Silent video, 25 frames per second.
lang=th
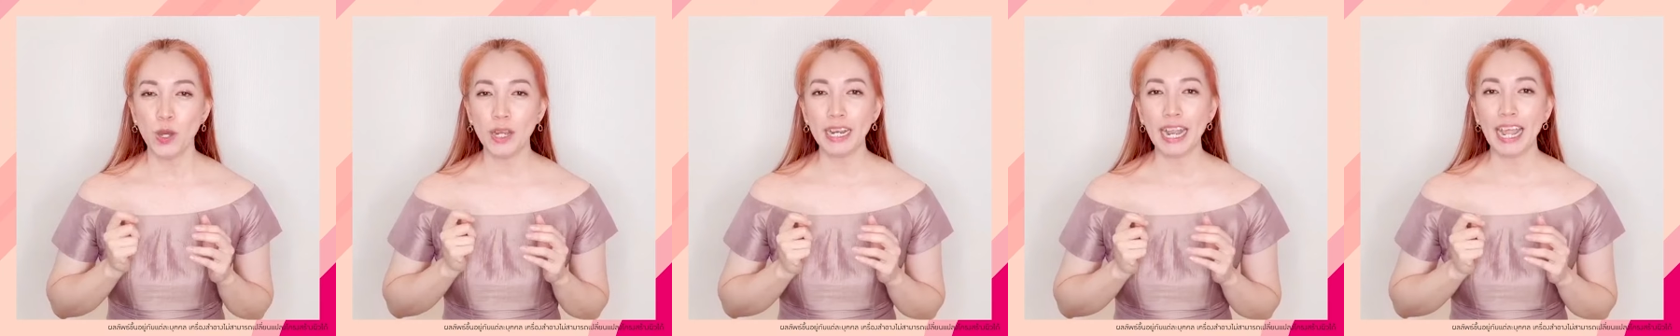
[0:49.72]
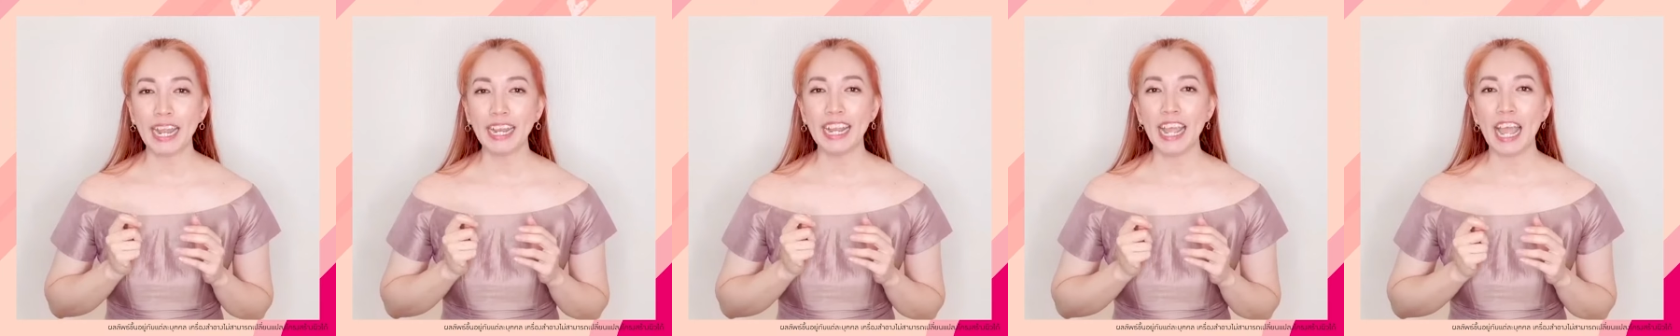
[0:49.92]
ง
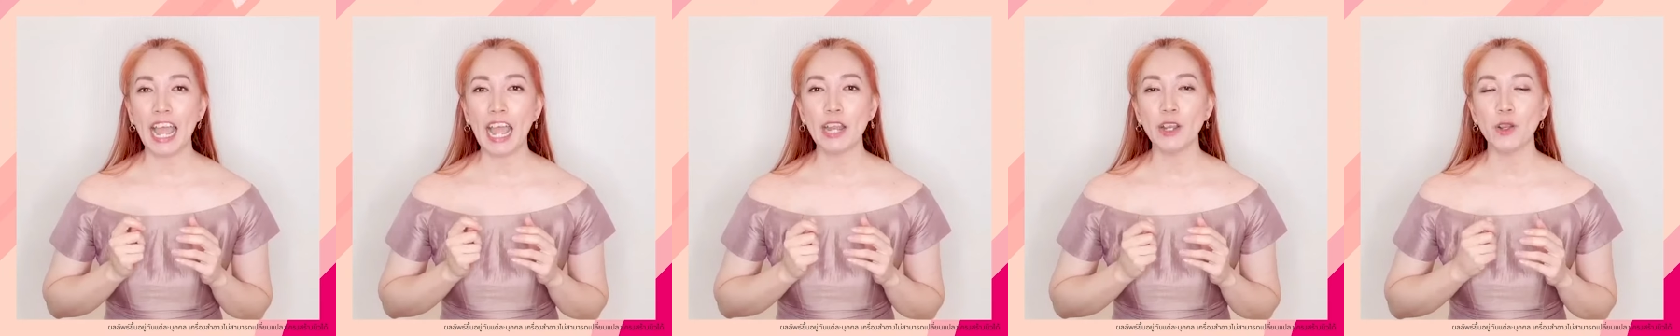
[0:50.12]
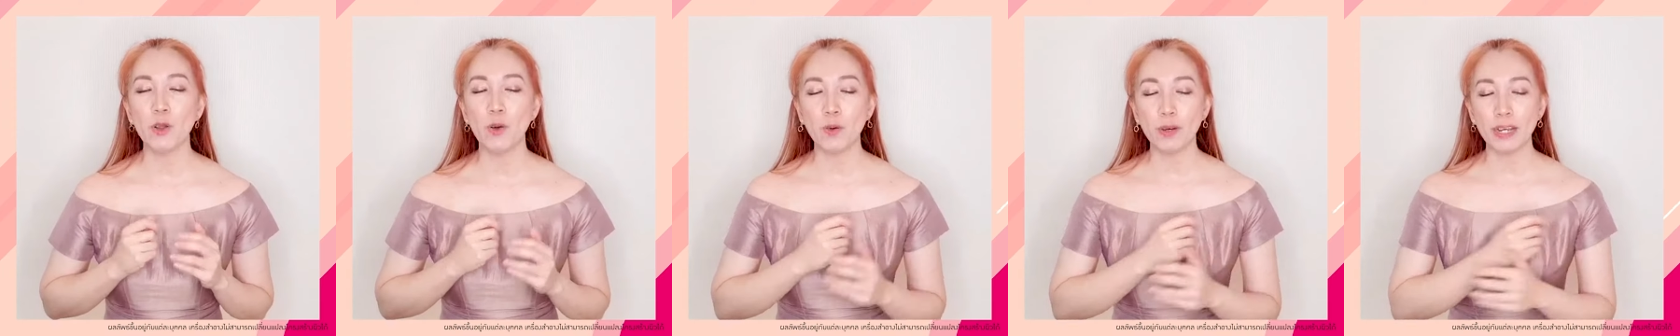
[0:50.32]
นั้นนะคะ
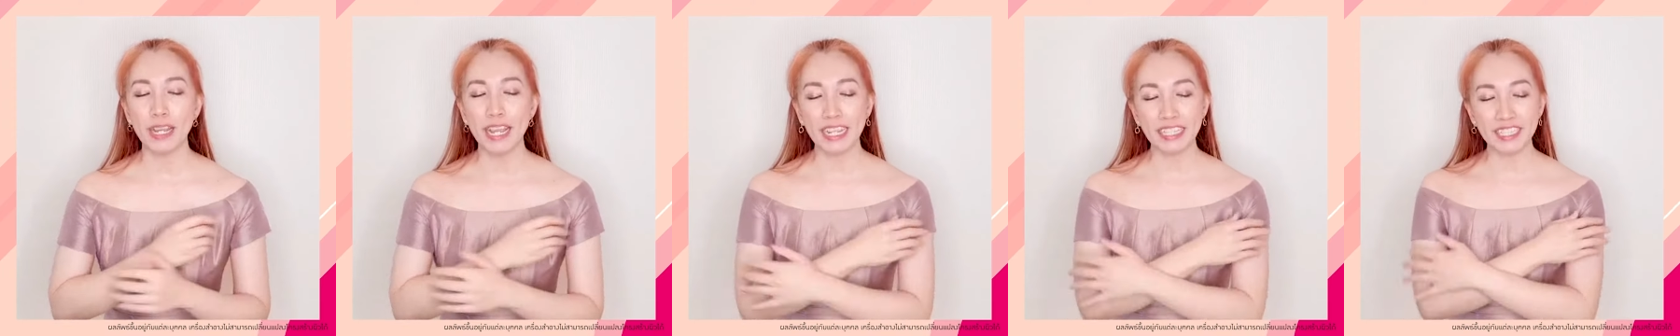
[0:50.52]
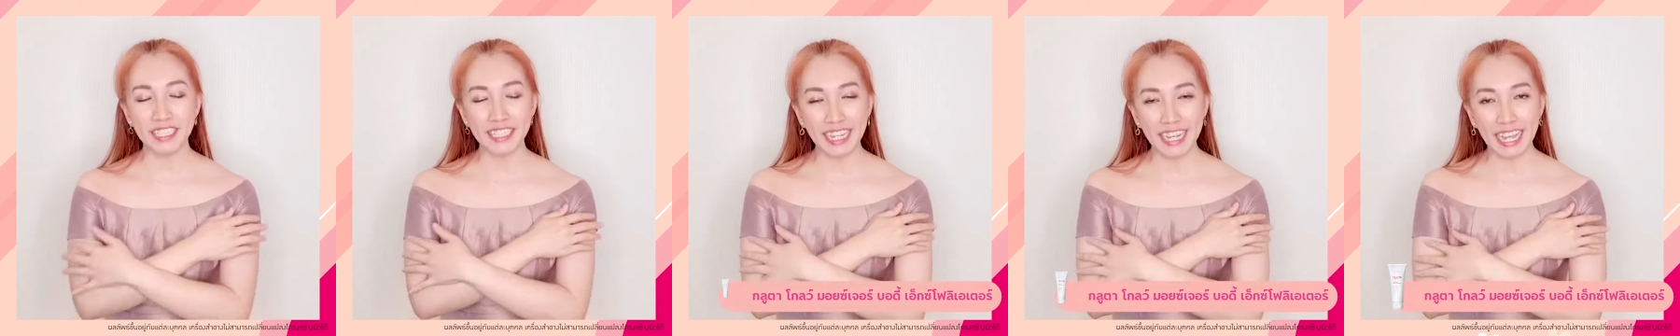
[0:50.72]
นกเนี่
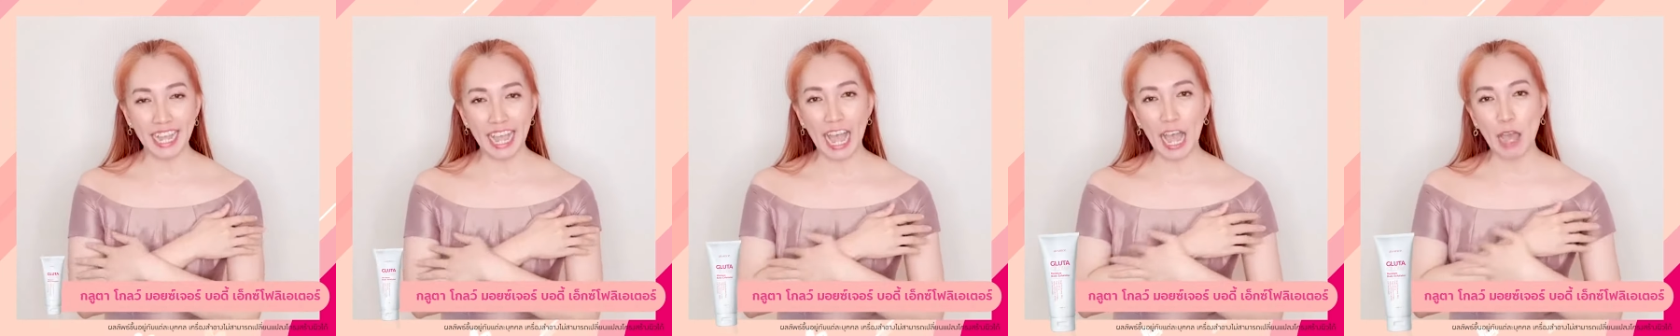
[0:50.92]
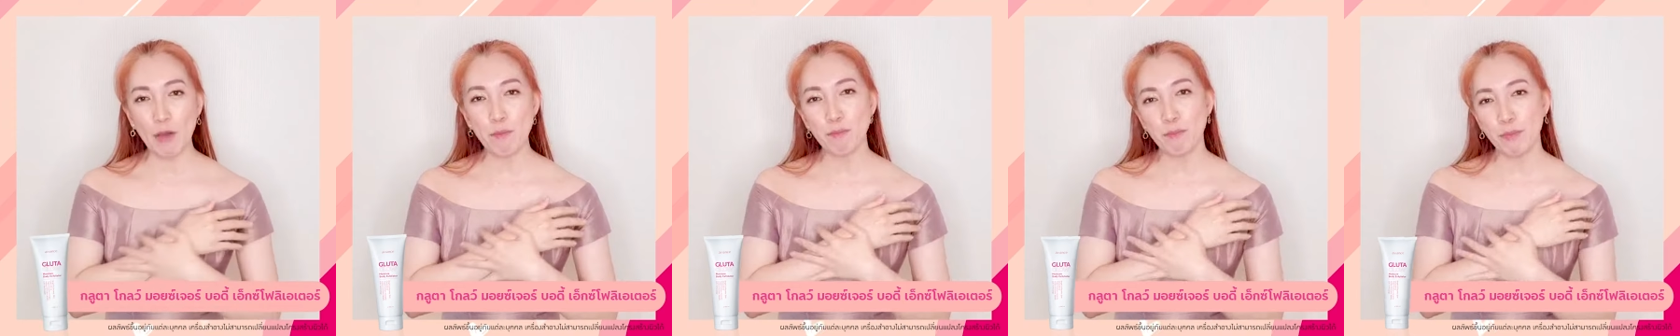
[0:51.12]
ยสค
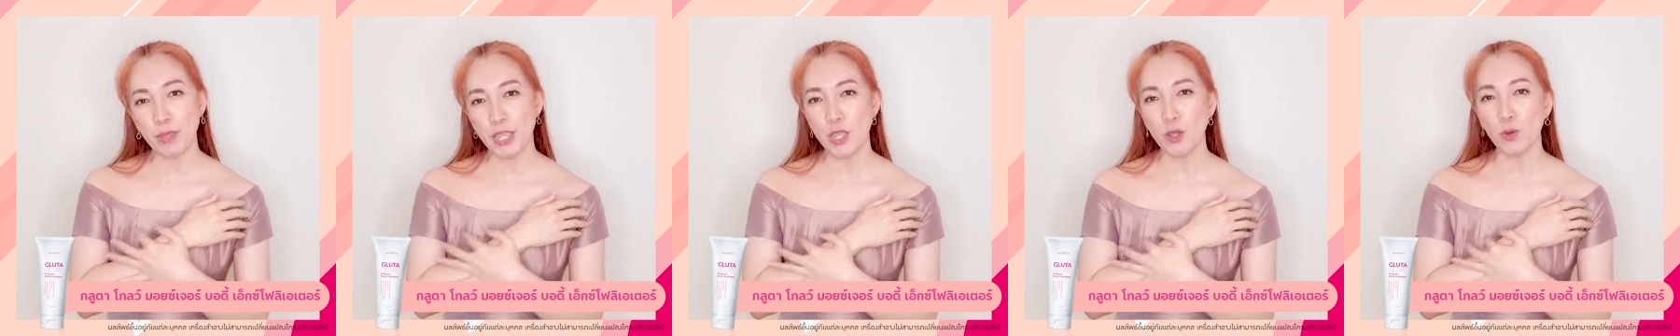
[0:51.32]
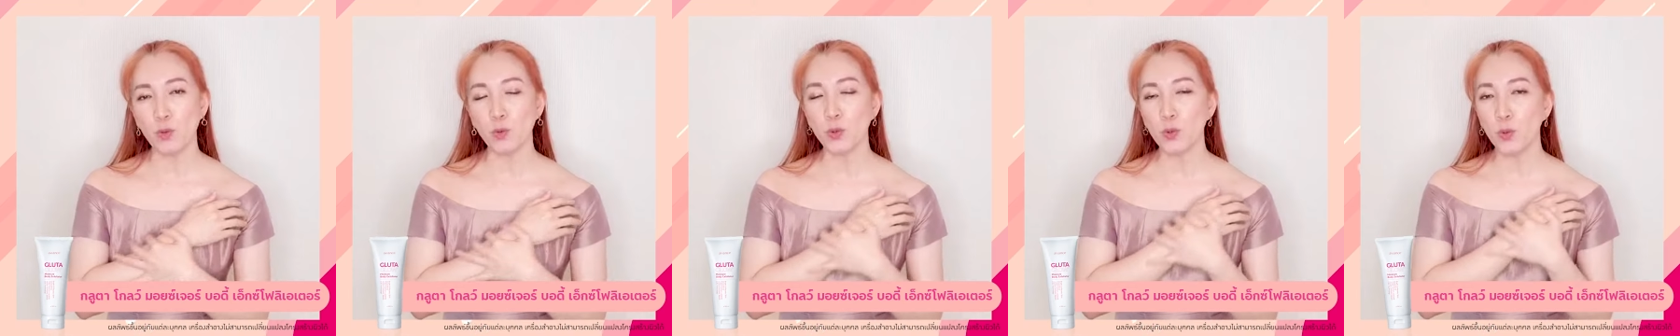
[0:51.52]
รับ
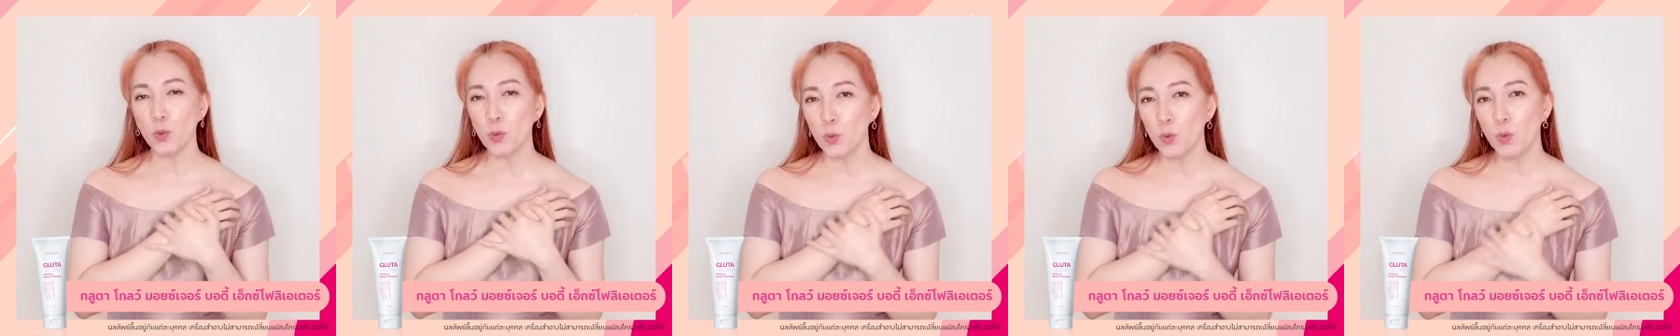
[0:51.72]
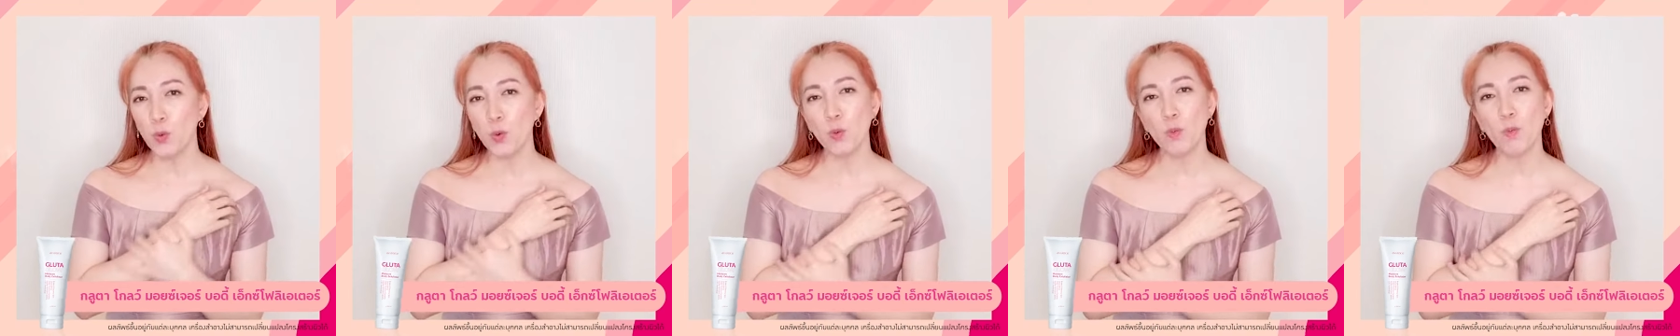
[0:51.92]
ผิวทุ
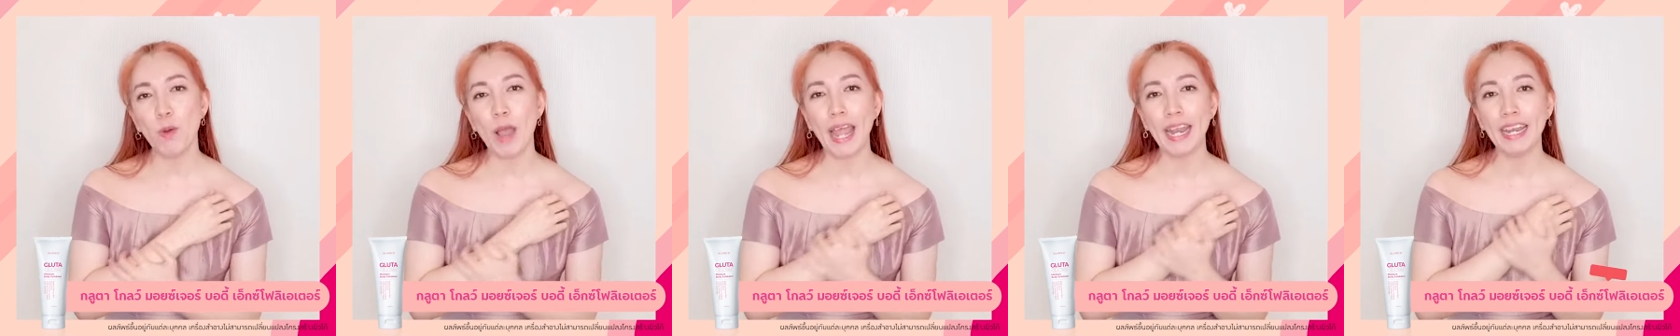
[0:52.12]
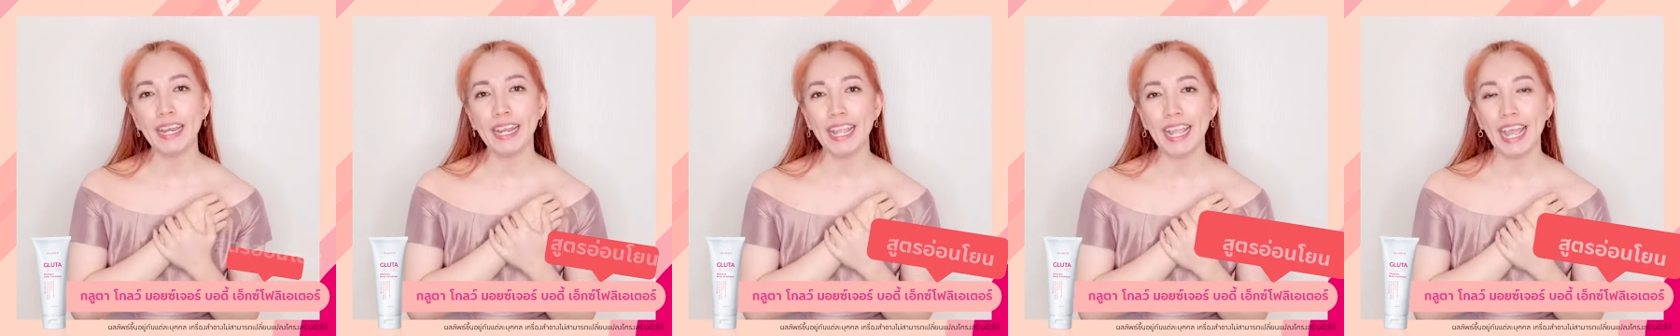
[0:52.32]
กวั
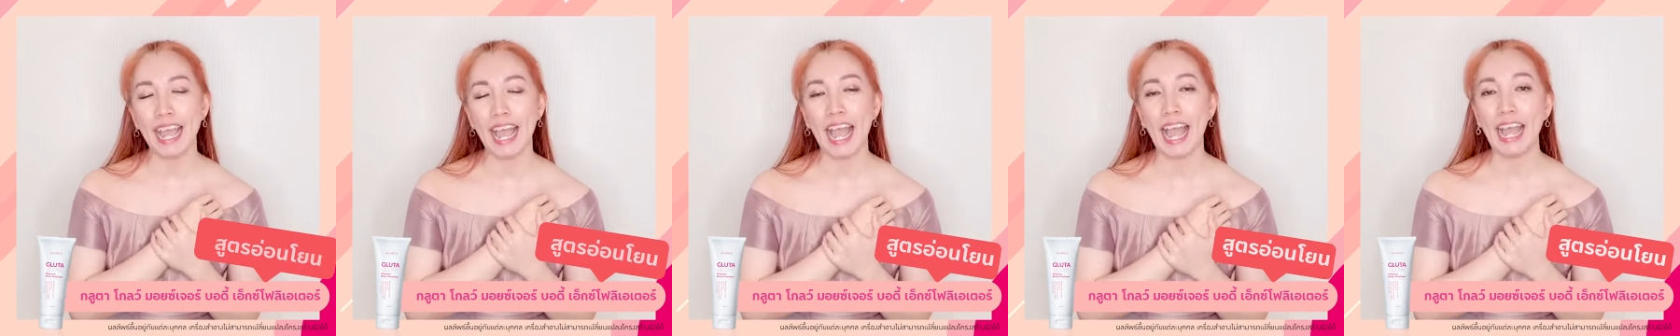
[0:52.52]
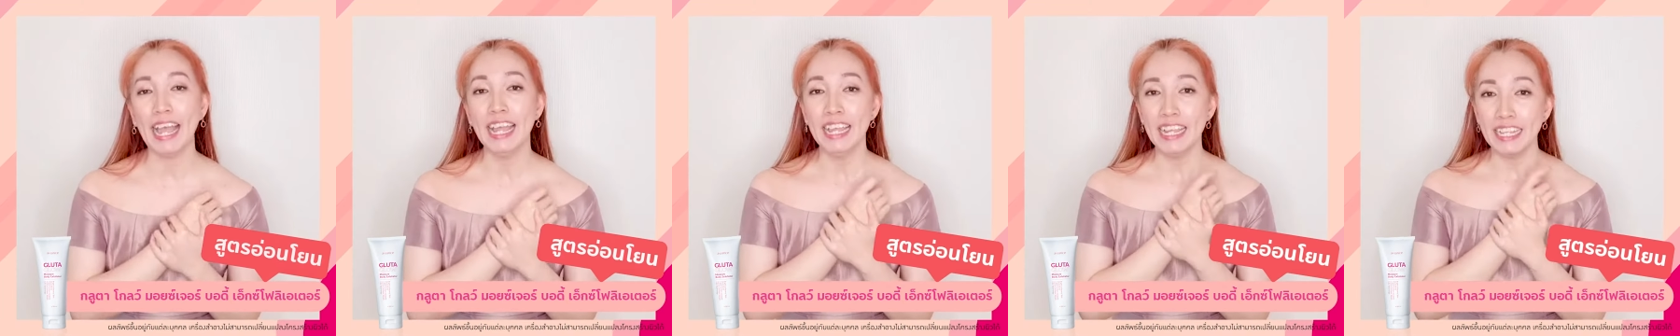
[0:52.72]
นเลยค่ะ